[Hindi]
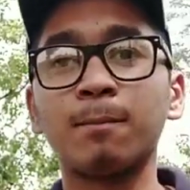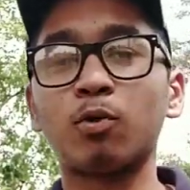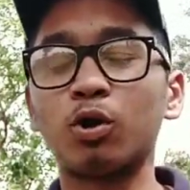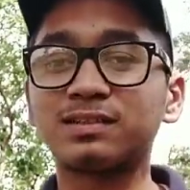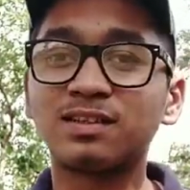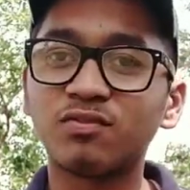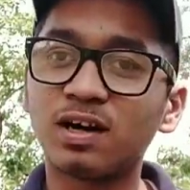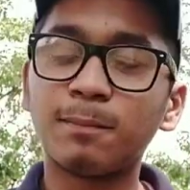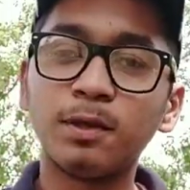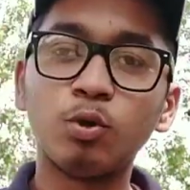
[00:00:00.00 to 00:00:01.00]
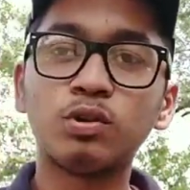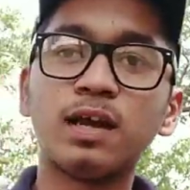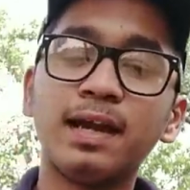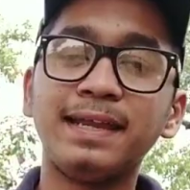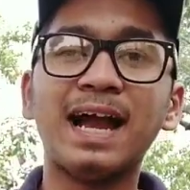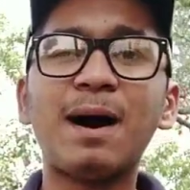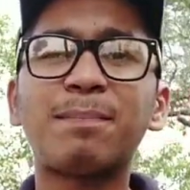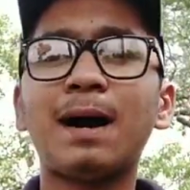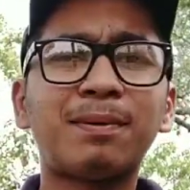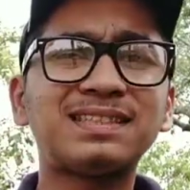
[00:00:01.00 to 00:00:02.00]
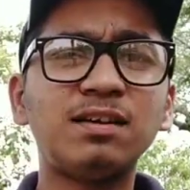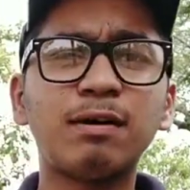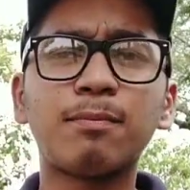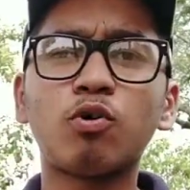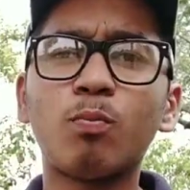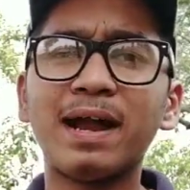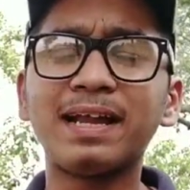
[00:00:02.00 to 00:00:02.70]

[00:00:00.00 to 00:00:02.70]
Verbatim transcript: प्रोडक्शन वहाँ पे होता है यहाँ यहाँ पर सिर्फ आपको